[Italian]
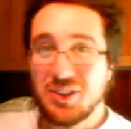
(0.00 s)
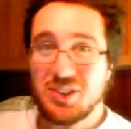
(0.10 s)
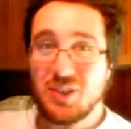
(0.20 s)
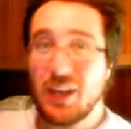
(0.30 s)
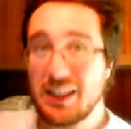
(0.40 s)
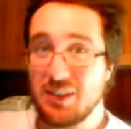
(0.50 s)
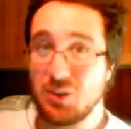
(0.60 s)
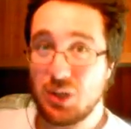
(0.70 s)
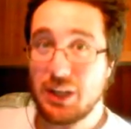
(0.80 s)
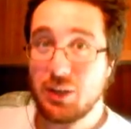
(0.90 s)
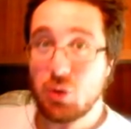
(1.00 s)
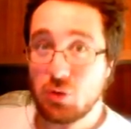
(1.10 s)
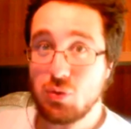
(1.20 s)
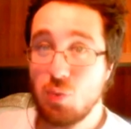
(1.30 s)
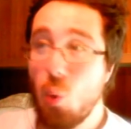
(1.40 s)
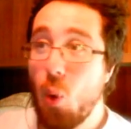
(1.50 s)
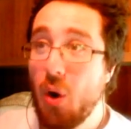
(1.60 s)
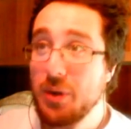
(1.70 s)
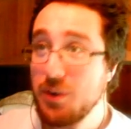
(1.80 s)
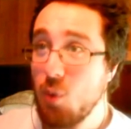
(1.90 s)
Eccoci qua che siamo tornati ancora su
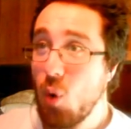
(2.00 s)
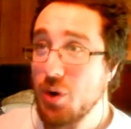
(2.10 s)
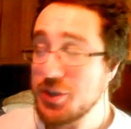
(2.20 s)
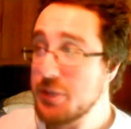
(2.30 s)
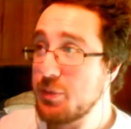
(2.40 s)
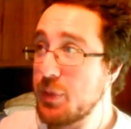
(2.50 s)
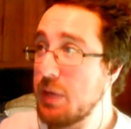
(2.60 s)
World of Warships.